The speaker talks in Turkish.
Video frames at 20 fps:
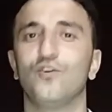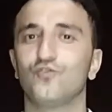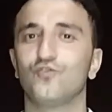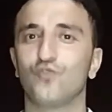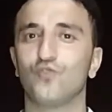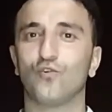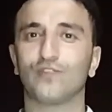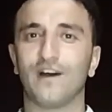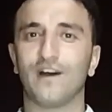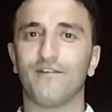
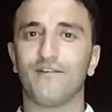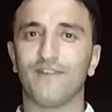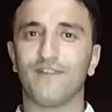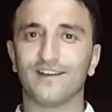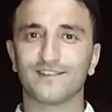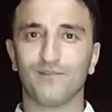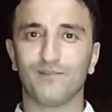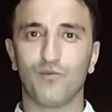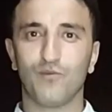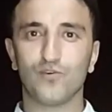çok daha
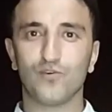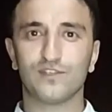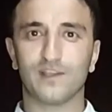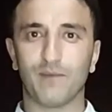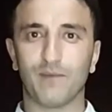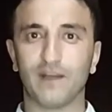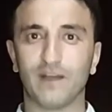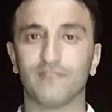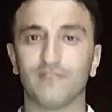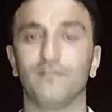fazla boş
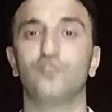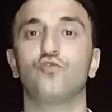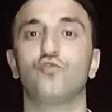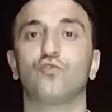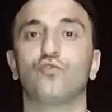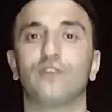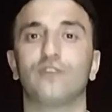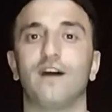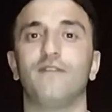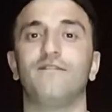zaman ve
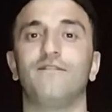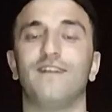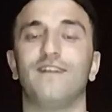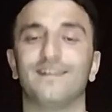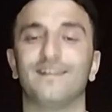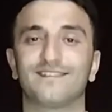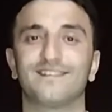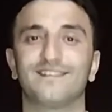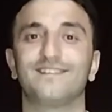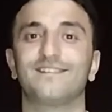çok daha
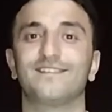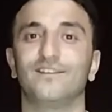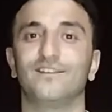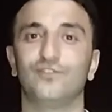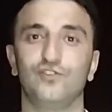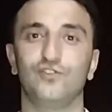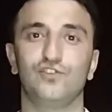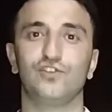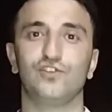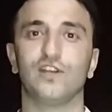fazla
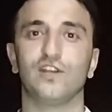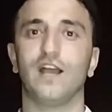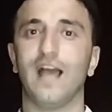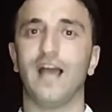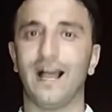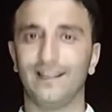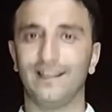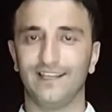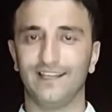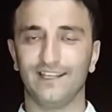satış
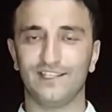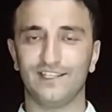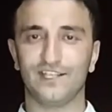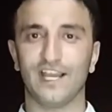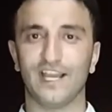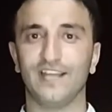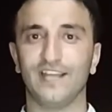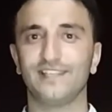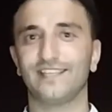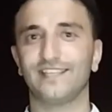elde
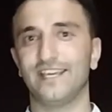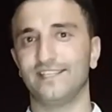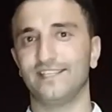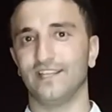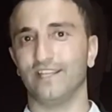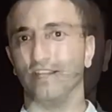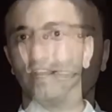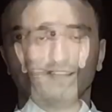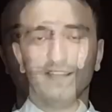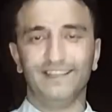edeceğiniz
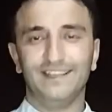kesin.